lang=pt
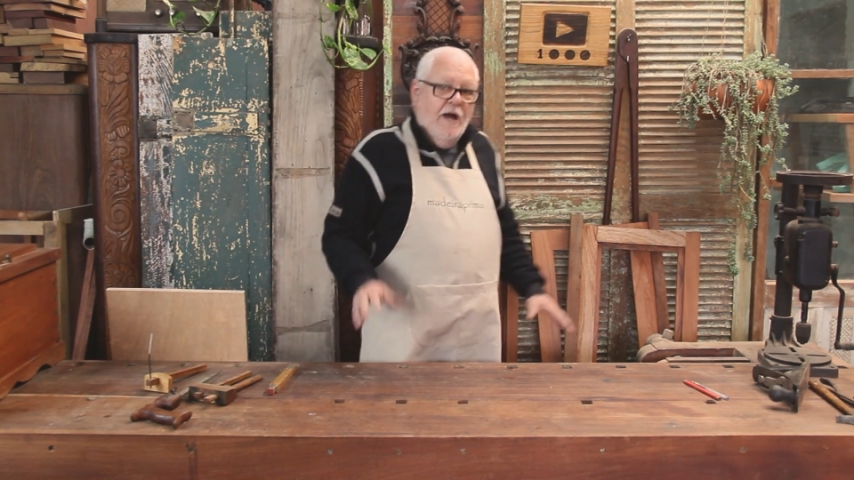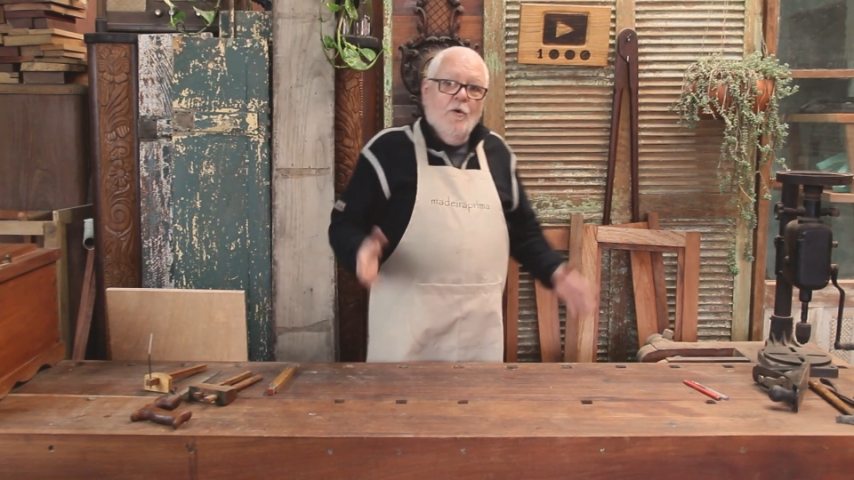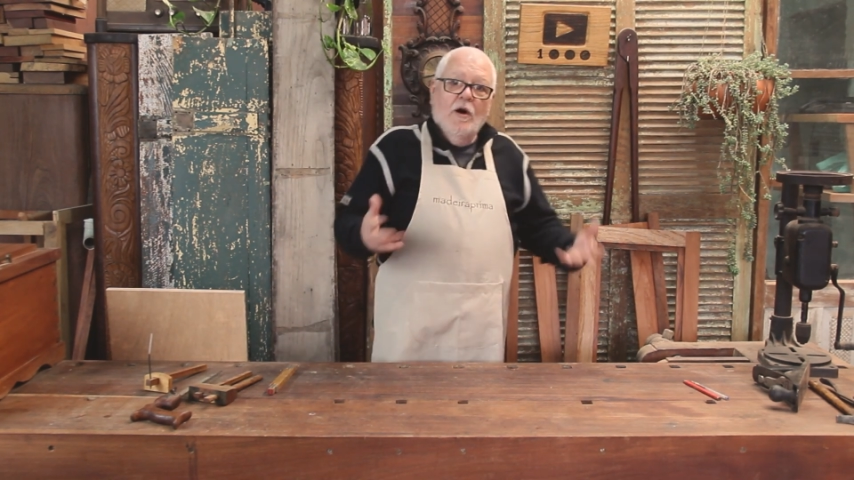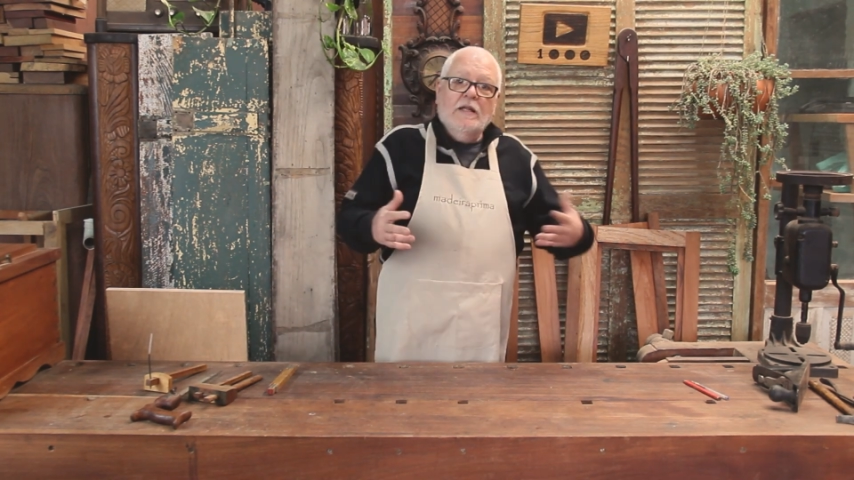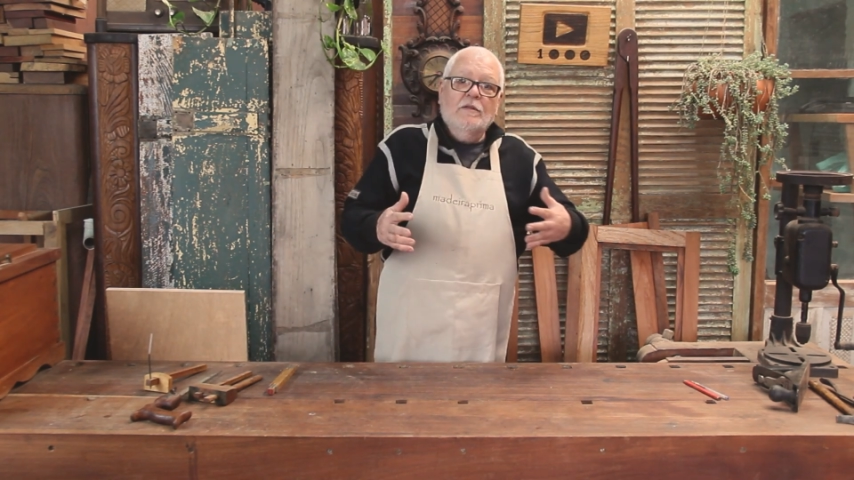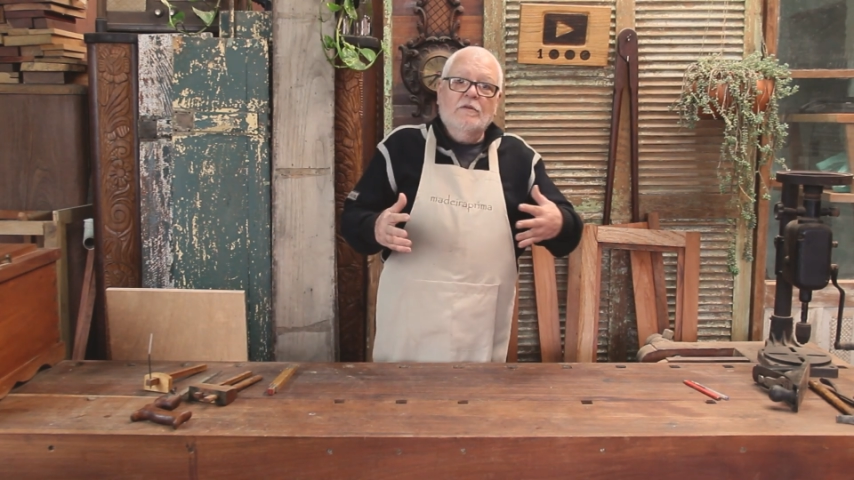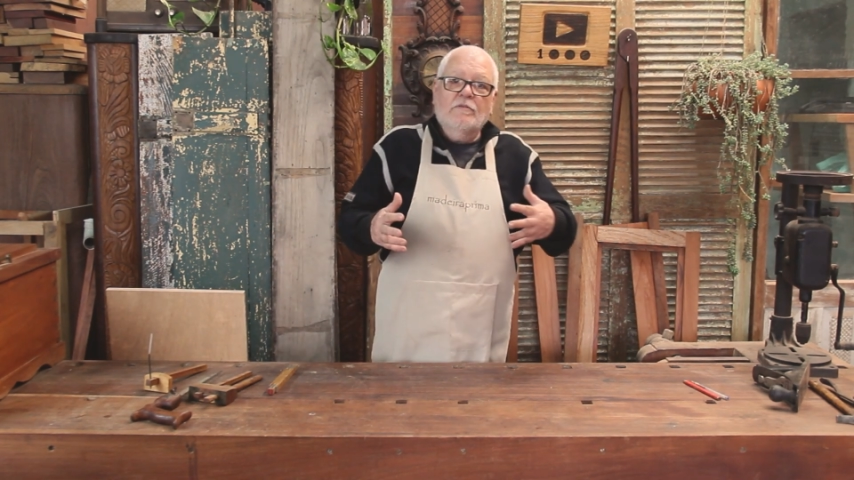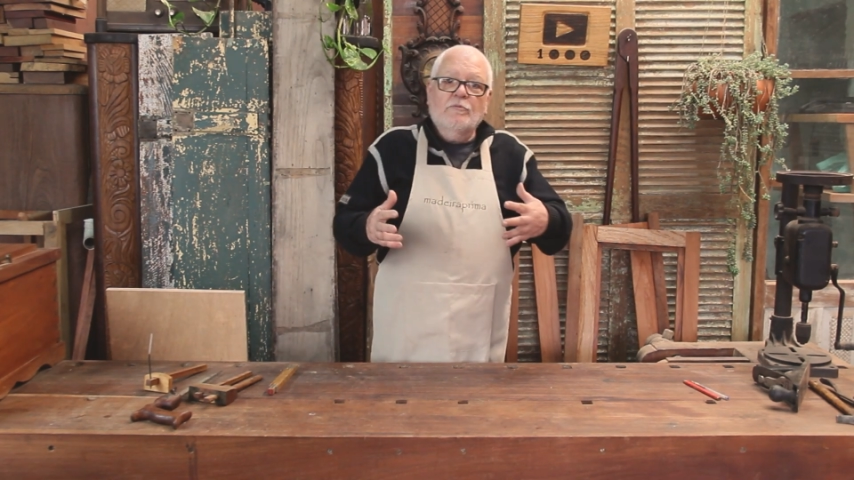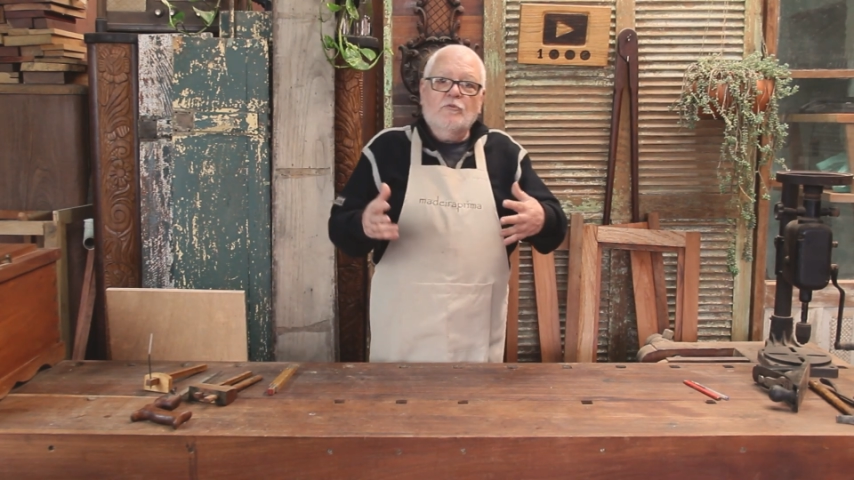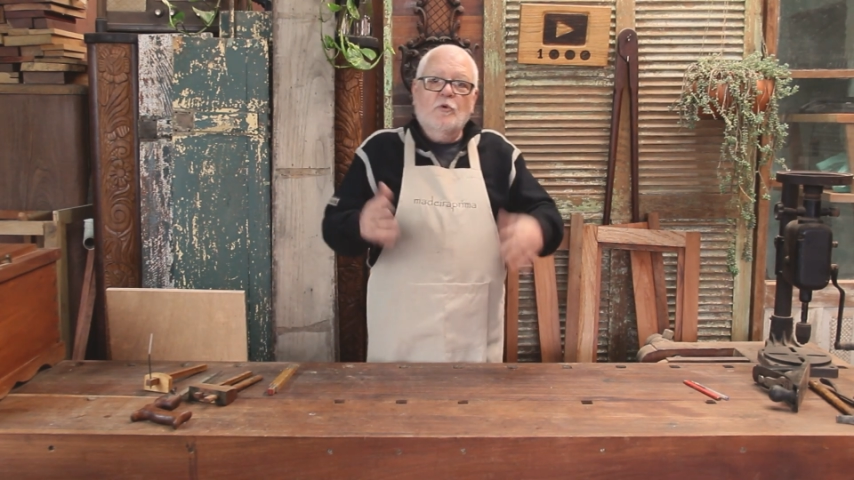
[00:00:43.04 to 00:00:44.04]
agora nós
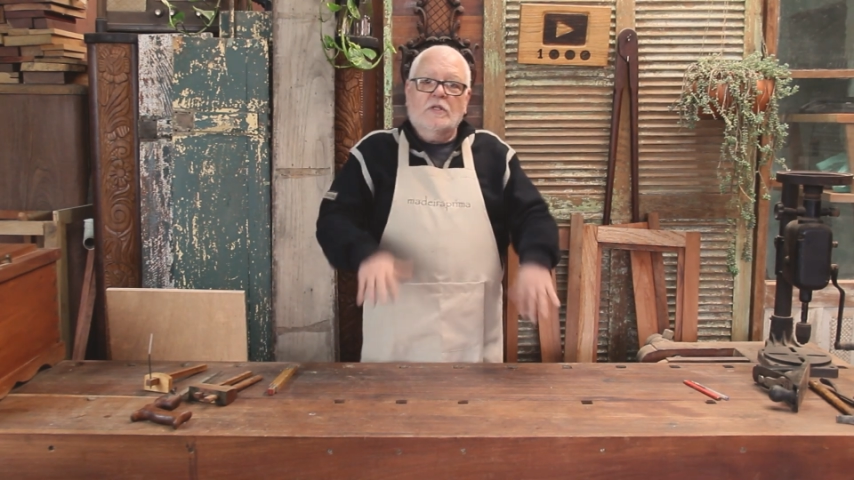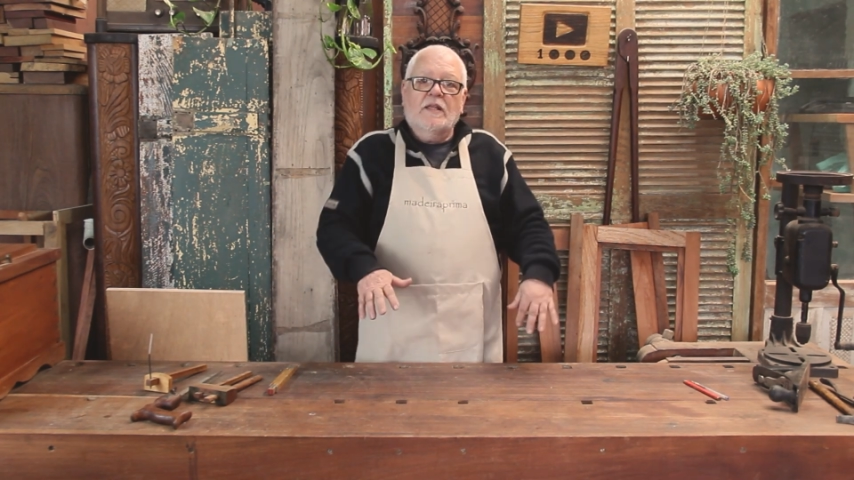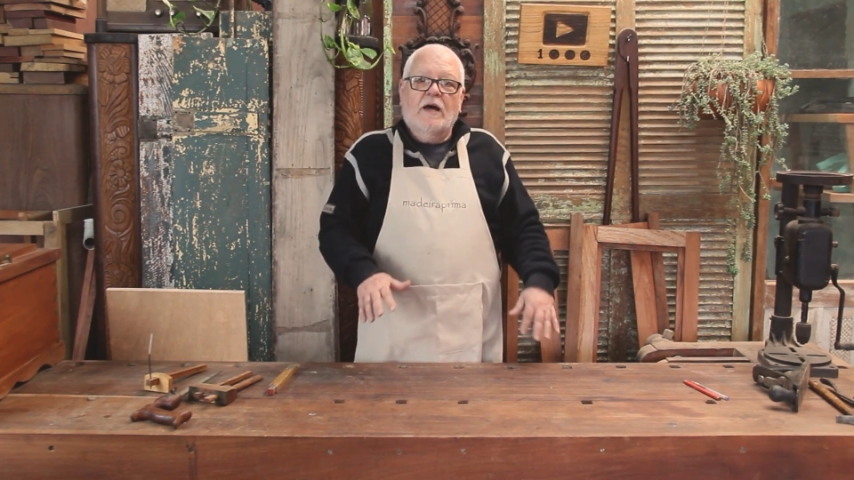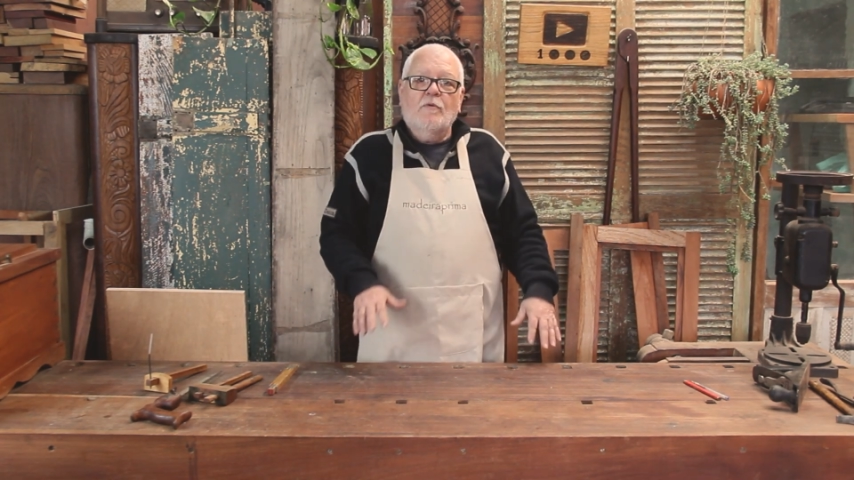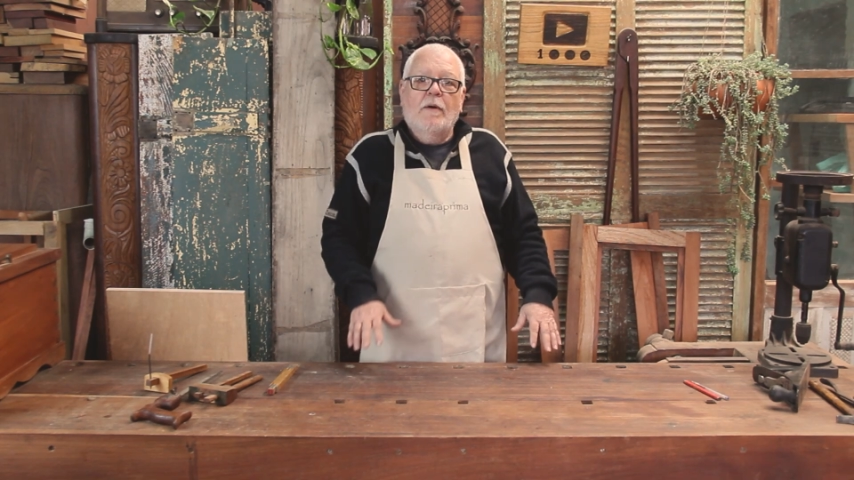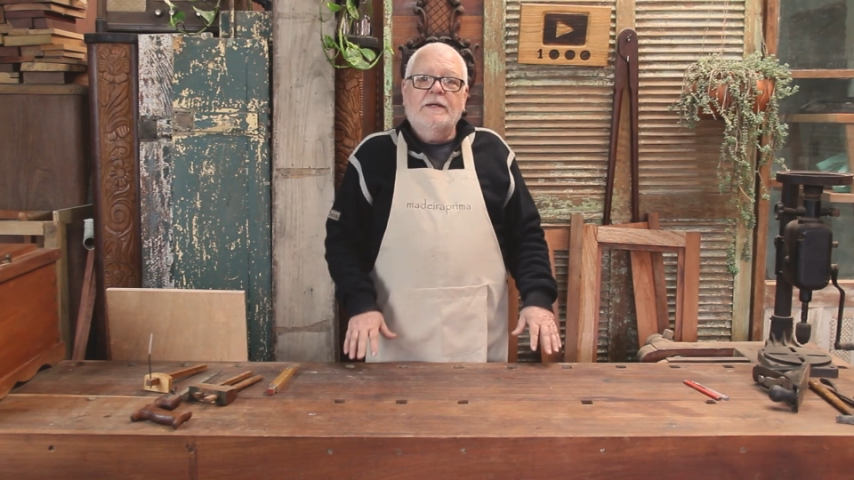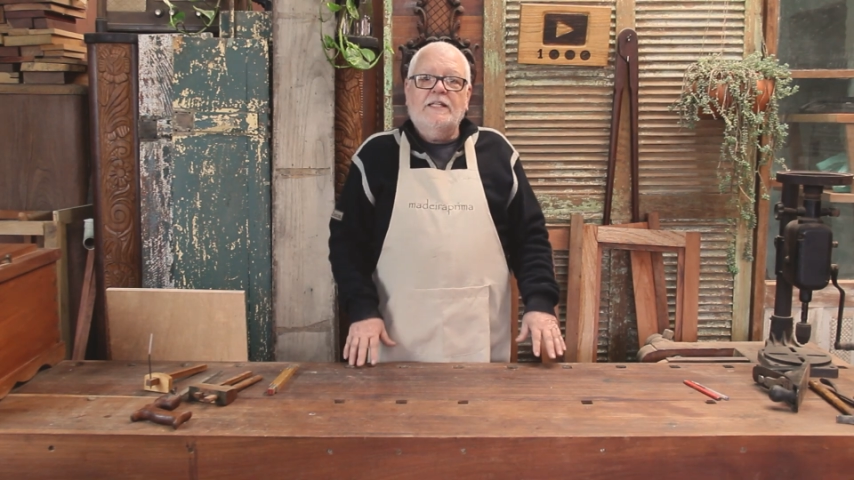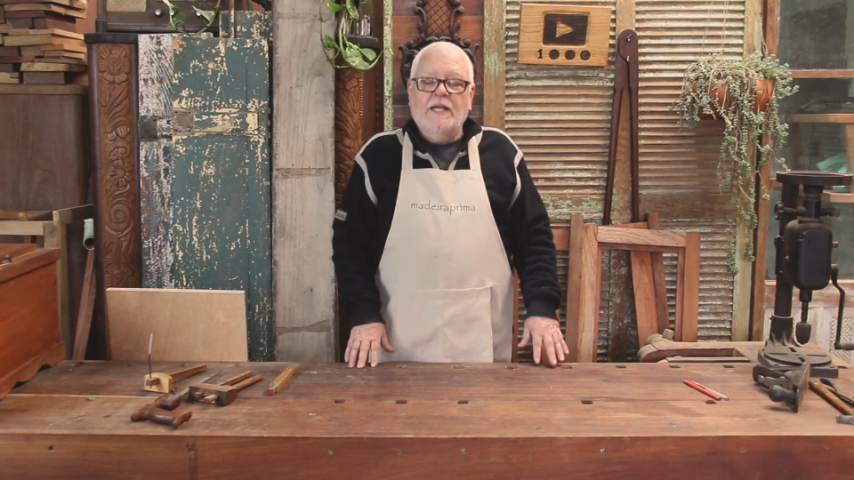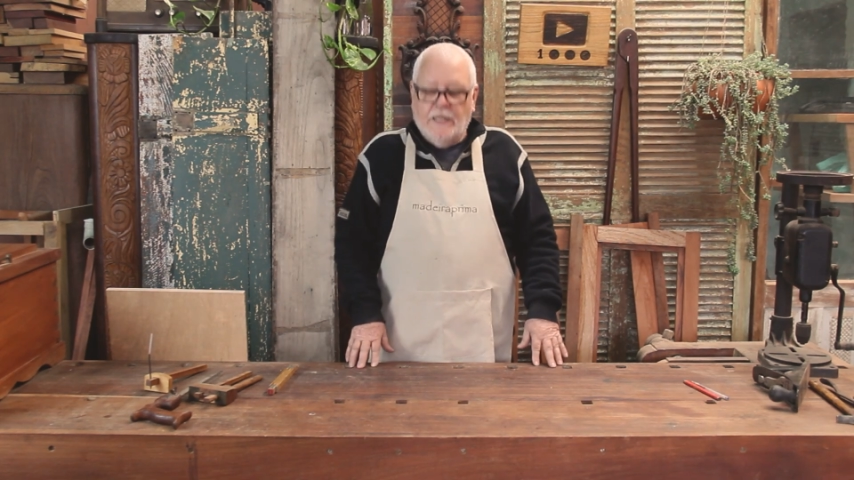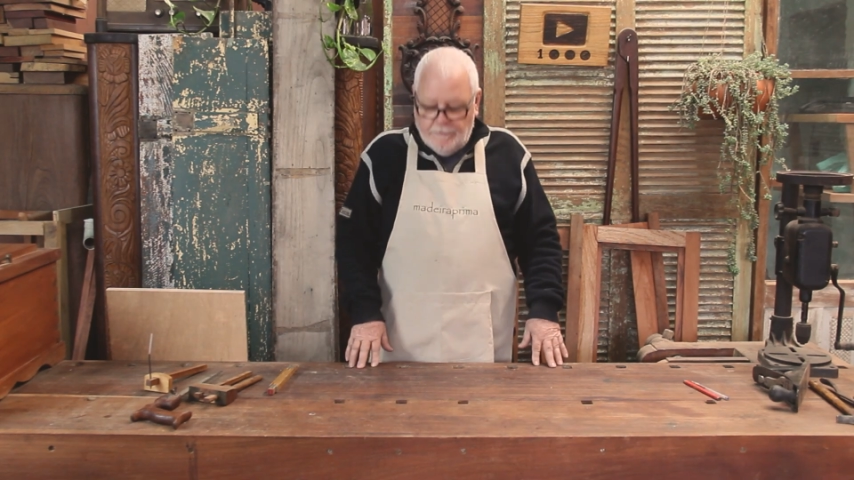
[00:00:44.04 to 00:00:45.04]
vamos cortar uma
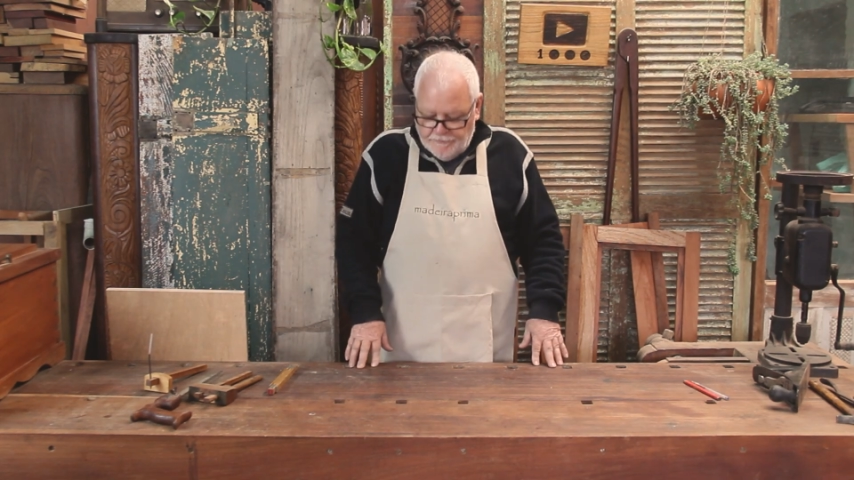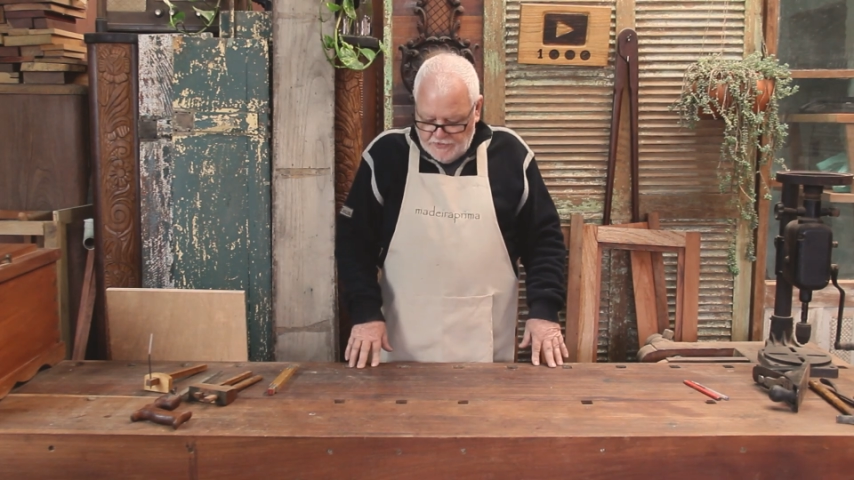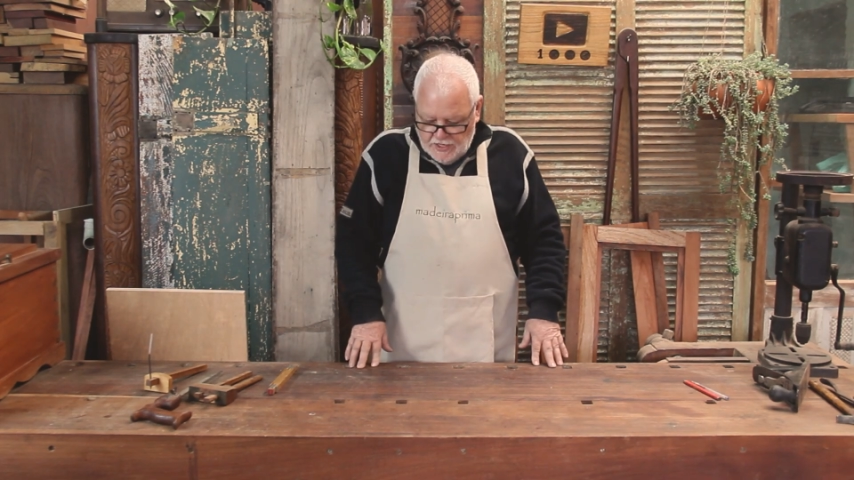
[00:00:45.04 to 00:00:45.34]
madeira